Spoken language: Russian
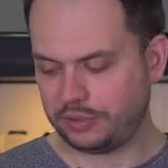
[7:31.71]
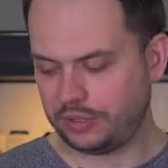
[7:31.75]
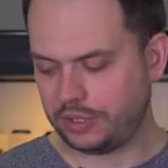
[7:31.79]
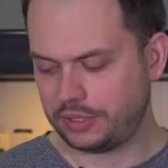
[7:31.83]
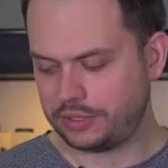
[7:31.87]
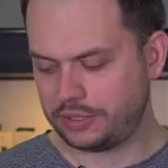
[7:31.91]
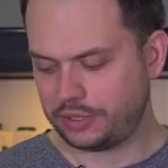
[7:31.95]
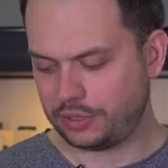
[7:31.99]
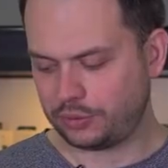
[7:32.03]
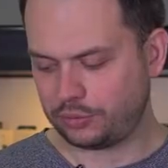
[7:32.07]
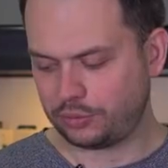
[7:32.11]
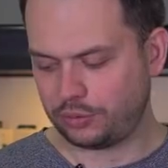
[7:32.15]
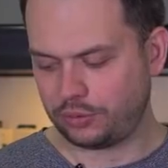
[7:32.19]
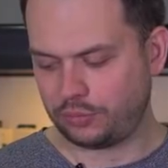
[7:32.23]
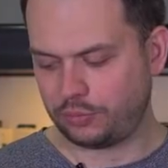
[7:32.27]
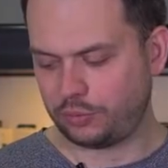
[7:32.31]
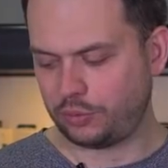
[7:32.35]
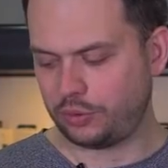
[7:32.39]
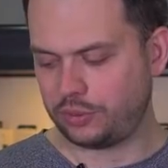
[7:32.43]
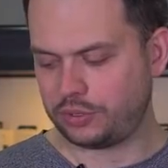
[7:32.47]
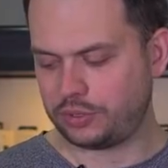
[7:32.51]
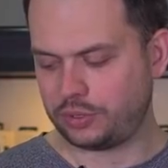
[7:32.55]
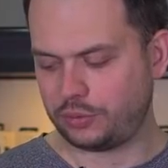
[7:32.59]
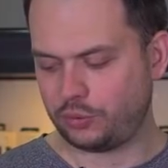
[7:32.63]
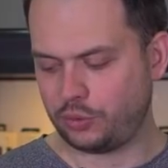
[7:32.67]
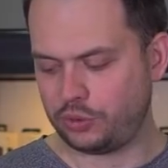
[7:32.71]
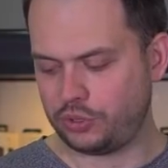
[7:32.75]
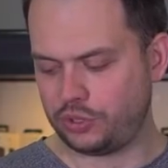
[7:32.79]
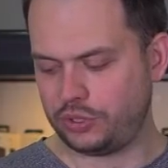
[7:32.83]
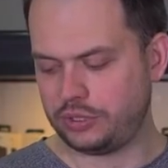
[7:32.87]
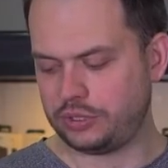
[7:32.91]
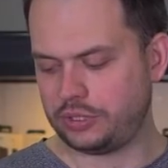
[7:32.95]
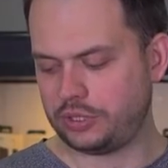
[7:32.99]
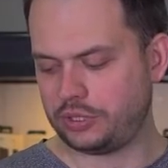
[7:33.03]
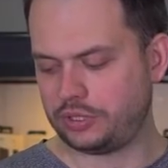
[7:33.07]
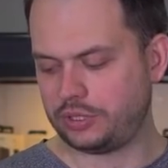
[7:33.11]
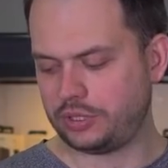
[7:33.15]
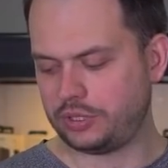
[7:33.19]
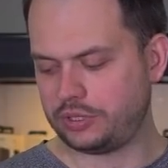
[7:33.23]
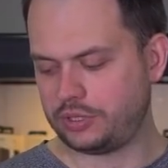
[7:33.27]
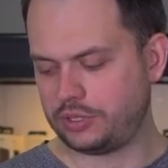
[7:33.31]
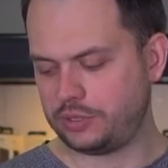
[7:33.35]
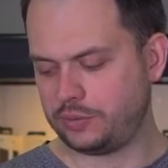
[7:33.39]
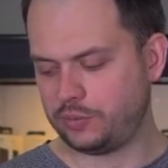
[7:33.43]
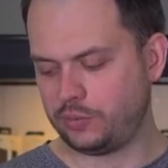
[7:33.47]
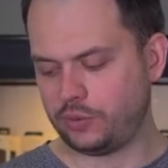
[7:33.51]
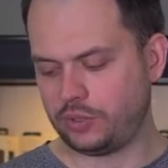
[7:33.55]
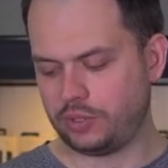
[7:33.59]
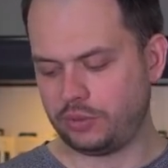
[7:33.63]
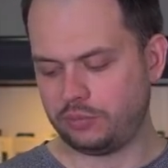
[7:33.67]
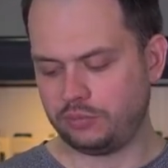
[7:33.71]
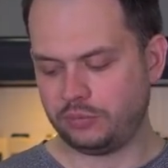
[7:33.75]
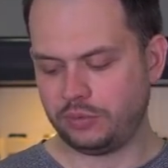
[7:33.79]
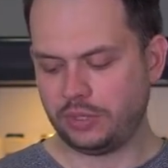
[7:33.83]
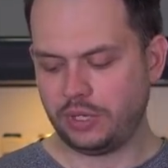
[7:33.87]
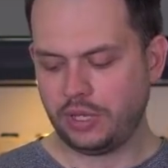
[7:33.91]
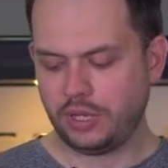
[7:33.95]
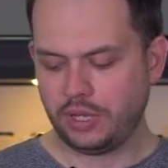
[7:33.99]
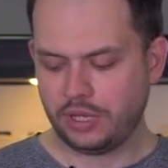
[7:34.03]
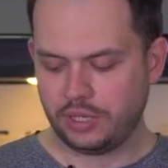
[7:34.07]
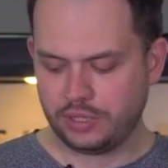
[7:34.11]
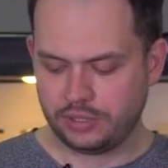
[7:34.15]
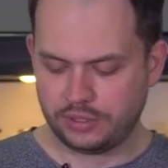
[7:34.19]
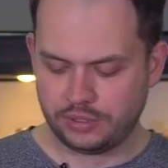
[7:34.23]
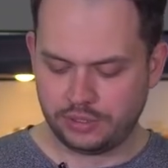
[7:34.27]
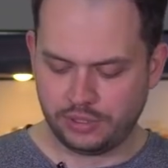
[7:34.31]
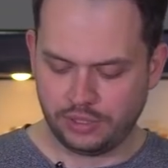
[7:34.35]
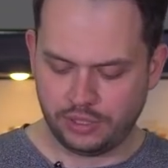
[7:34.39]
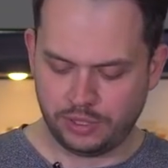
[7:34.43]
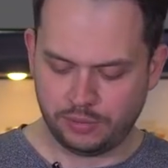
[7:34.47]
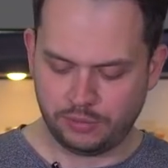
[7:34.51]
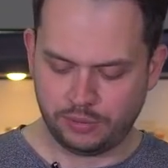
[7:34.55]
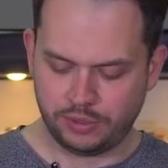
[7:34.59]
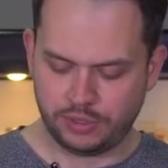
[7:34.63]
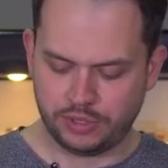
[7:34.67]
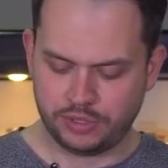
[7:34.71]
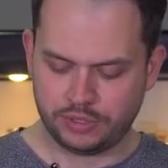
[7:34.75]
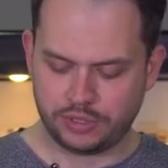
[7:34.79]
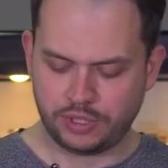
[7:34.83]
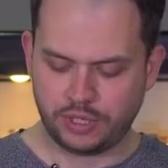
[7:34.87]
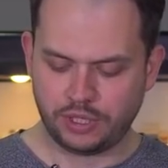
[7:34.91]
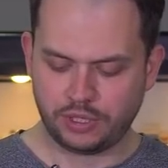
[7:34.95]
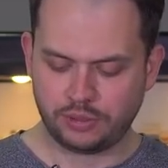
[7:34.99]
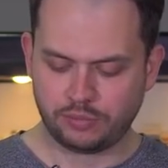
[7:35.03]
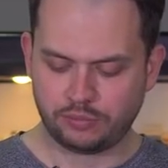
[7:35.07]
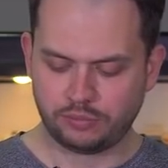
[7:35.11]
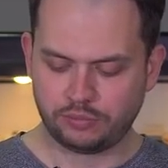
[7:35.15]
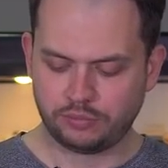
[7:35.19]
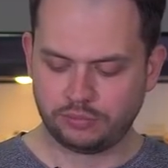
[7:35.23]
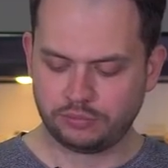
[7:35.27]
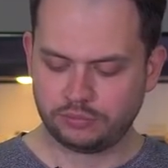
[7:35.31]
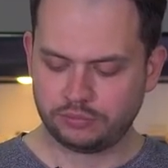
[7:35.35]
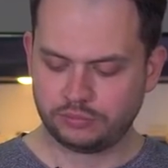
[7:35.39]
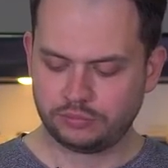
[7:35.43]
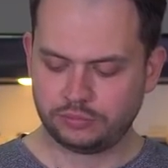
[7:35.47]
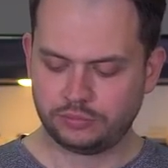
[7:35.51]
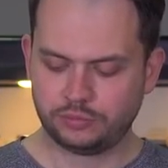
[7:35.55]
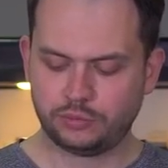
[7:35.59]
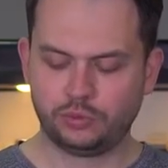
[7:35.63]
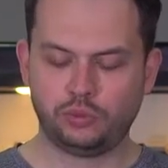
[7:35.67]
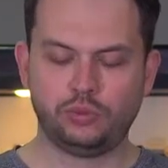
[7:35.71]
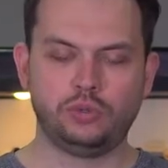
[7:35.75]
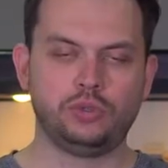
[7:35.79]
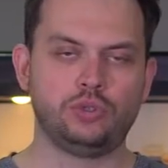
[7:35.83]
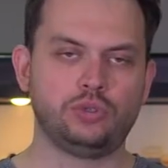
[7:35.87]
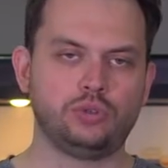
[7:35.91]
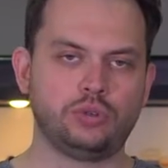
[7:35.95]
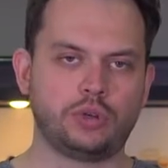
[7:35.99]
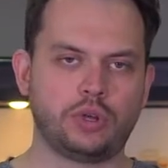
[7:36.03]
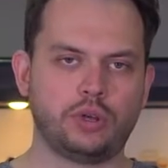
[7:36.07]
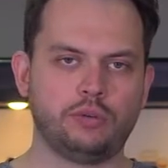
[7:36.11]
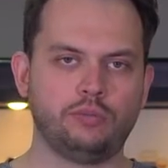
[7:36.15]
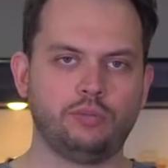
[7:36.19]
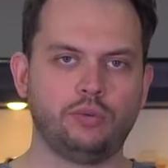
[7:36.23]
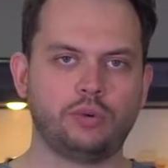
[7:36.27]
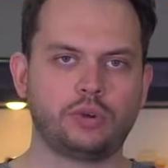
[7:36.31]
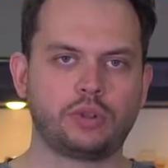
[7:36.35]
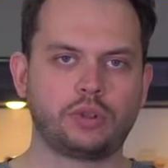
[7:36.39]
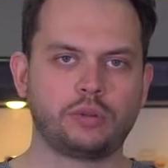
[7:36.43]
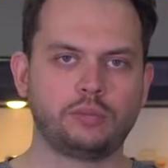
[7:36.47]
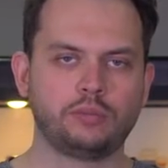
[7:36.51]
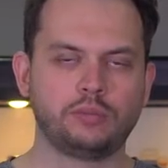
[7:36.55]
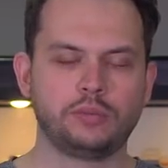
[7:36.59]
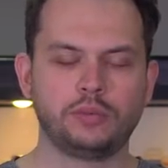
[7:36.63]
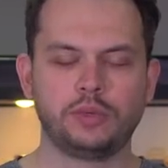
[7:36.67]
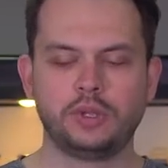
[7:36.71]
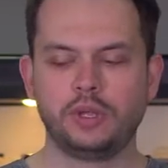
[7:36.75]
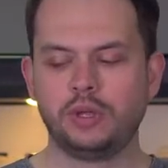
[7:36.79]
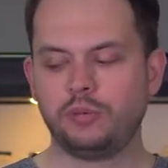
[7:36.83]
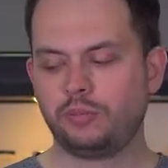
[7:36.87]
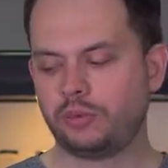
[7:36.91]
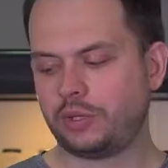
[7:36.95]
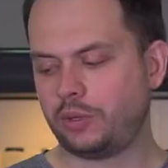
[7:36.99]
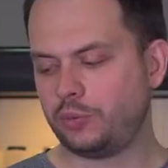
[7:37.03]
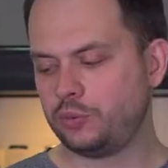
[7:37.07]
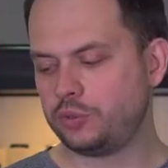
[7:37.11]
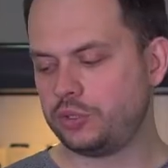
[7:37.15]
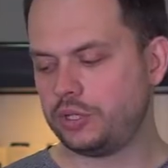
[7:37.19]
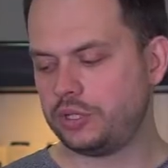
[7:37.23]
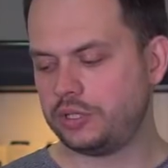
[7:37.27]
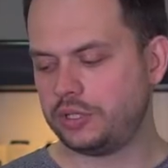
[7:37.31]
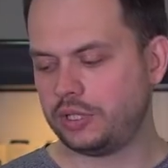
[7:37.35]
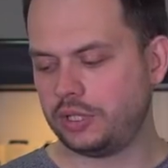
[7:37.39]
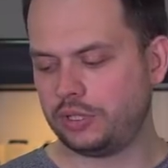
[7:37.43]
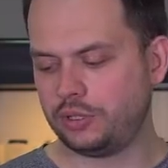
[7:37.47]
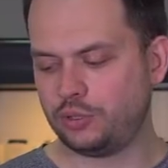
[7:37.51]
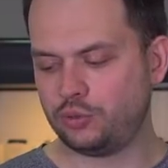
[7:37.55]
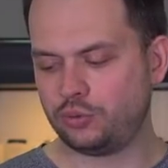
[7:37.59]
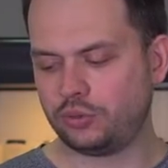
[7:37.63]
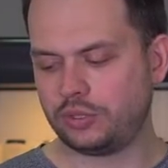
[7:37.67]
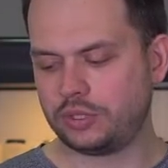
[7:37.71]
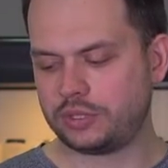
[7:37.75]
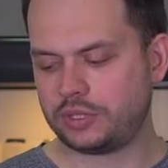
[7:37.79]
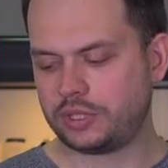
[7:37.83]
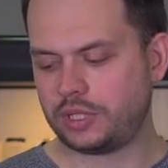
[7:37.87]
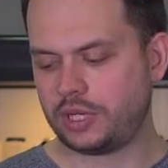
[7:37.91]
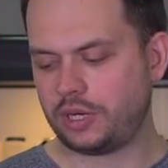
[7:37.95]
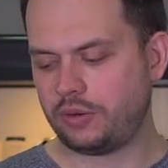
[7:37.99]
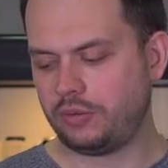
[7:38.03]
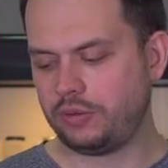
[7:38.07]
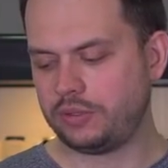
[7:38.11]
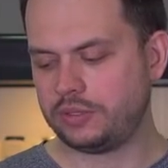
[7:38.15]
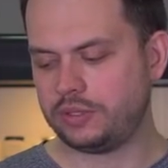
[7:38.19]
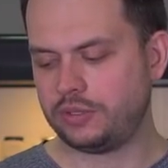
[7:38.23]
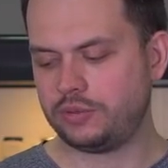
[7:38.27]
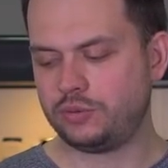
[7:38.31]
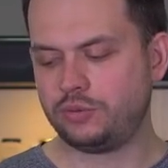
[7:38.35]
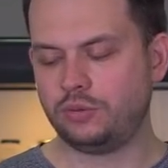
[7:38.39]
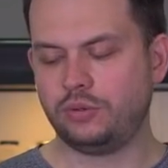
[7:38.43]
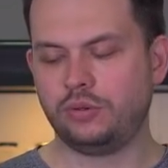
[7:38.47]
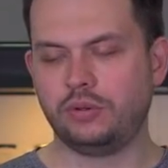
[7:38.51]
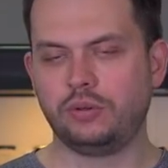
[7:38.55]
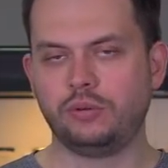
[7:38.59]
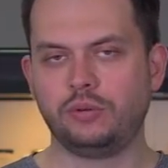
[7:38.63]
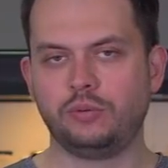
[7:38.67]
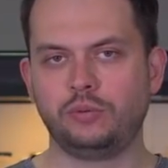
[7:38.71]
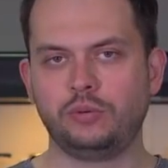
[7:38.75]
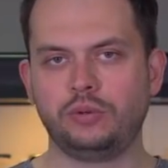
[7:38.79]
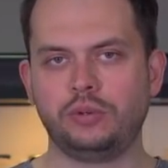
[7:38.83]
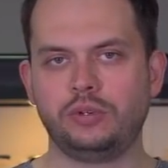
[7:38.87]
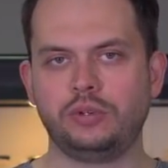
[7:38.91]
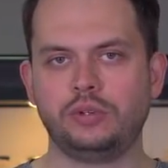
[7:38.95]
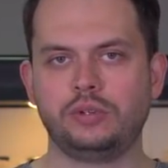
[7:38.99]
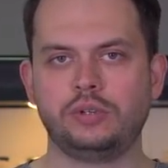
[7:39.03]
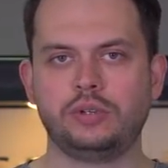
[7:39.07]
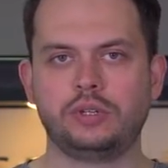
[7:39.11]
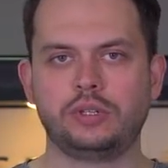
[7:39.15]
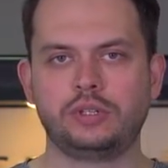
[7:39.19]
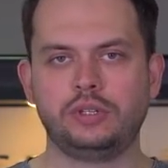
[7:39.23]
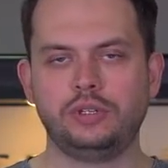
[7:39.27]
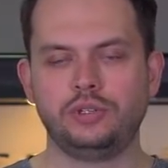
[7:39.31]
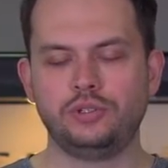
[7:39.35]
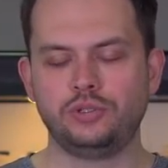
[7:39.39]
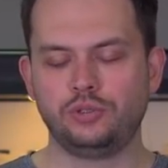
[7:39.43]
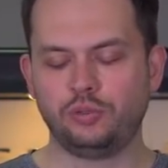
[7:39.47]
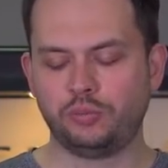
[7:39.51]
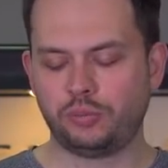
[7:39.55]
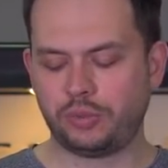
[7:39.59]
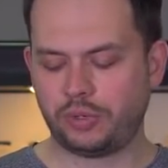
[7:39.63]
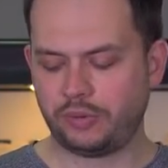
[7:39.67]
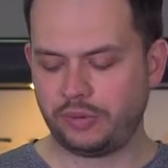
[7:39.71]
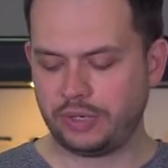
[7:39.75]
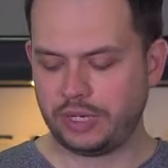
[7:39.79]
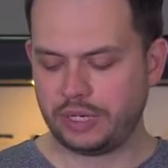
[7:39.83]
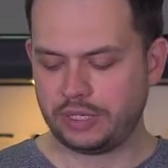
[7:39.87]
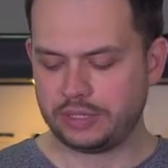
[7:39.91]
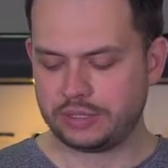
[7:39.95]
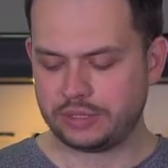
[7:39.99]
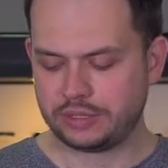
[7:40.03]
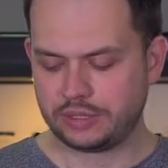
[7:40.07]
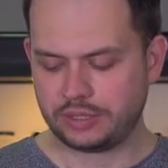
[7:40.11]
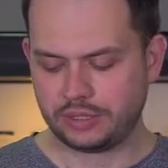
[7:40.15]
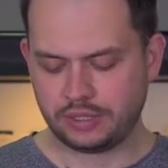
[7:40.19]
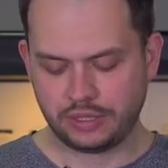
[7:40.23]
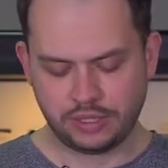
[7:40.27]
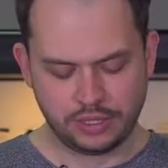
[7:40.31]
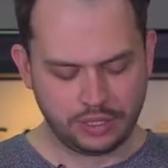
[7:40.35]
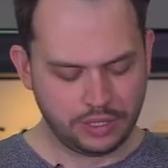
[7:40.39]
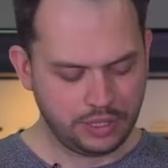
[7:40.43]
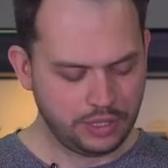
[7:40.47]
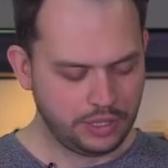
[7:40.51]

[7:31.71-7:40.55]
Для тех, кто просто хочет наслаждаться звуком, стилем и дизайном, ну и еще комфортом, потому что здесь не надо ничего настраивать, здесь все э, отлично управляется.